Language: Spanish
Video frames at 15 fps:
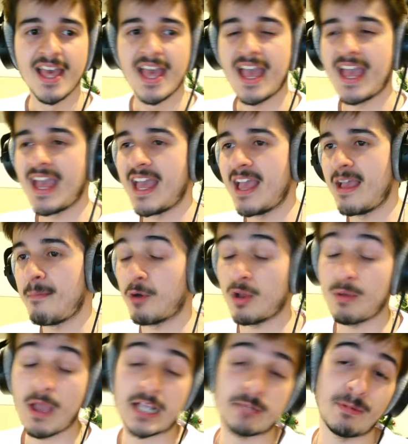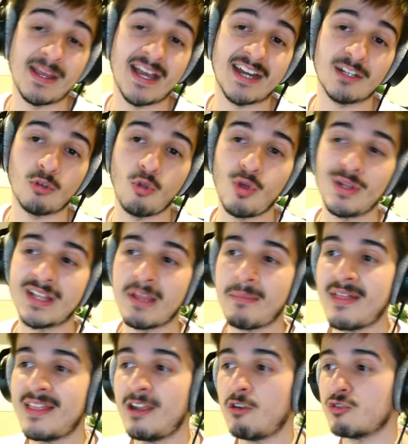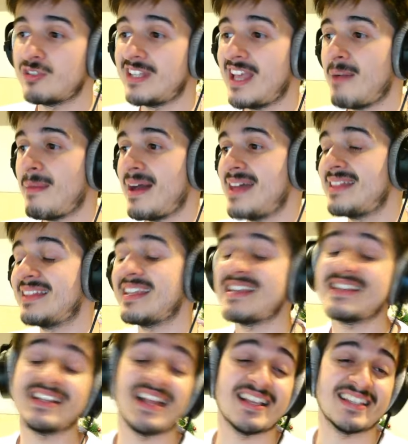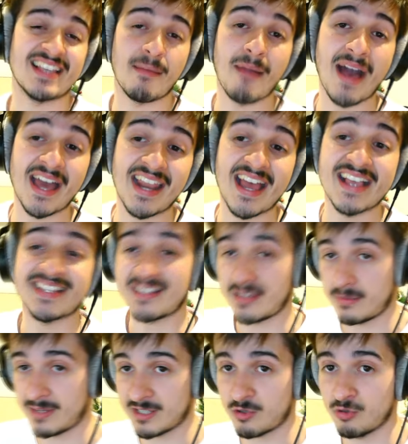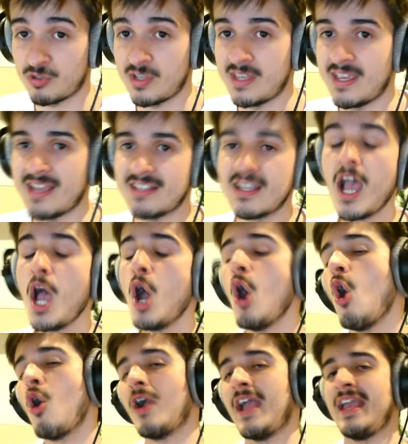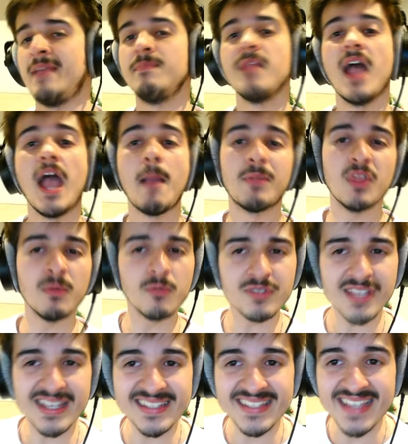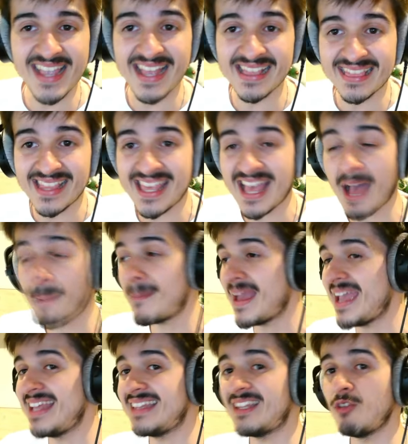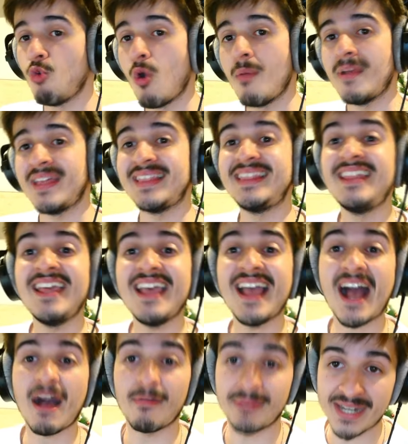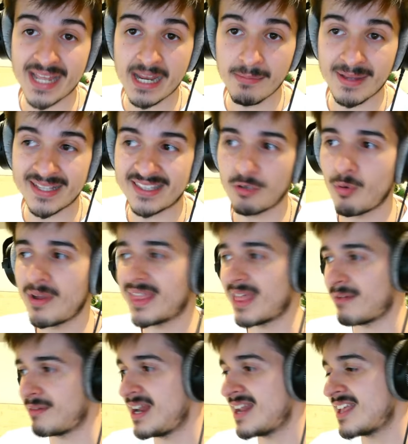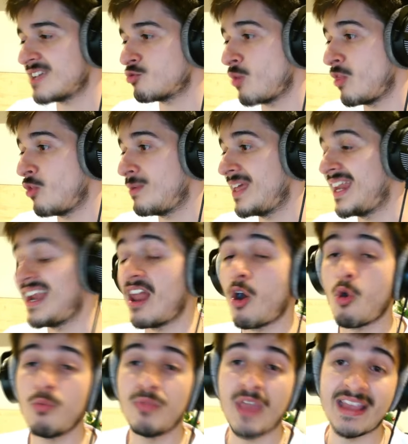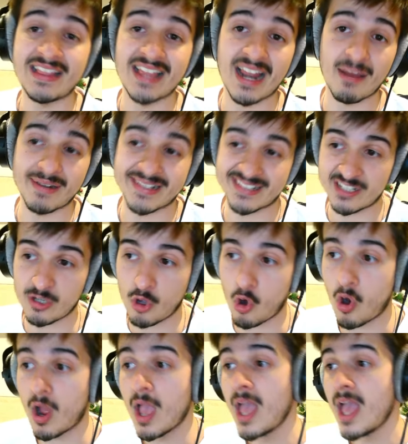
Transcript: Eh, porque voy a explicar todo el tema de los diamantes, las semanas y demás cosillas. Ok, empezamos desde el día 29 de abril, 29 de abril, que es cuando viene la update a la versión